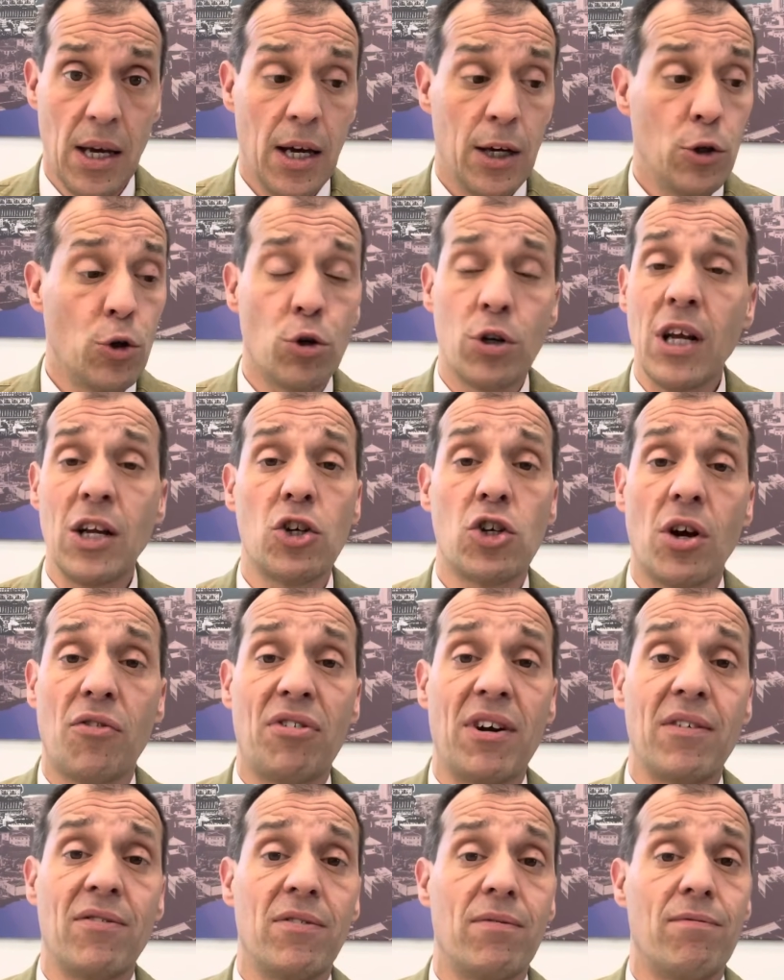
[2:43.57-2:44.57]
non riesce a
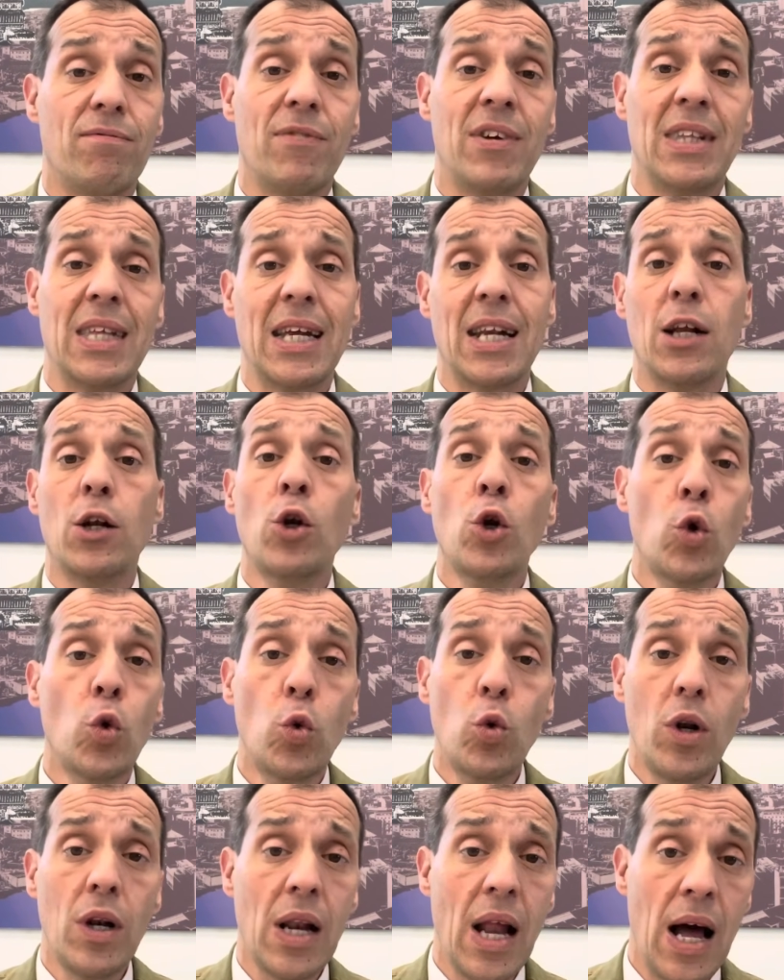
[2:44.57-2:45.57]
far vedere
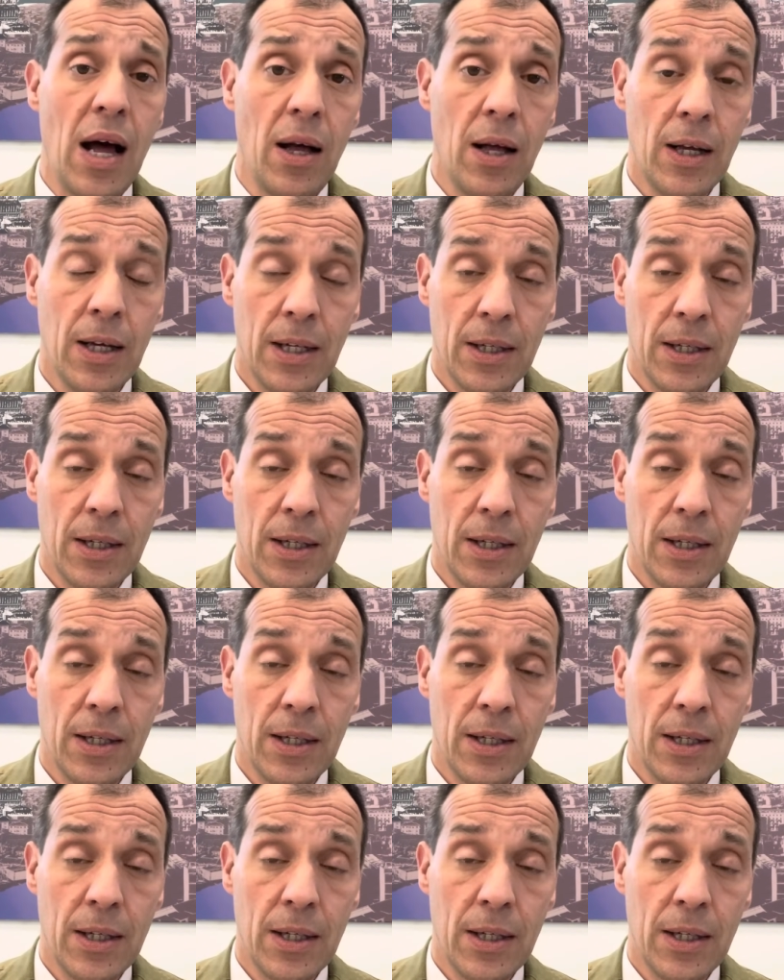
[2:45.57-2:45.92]
nulla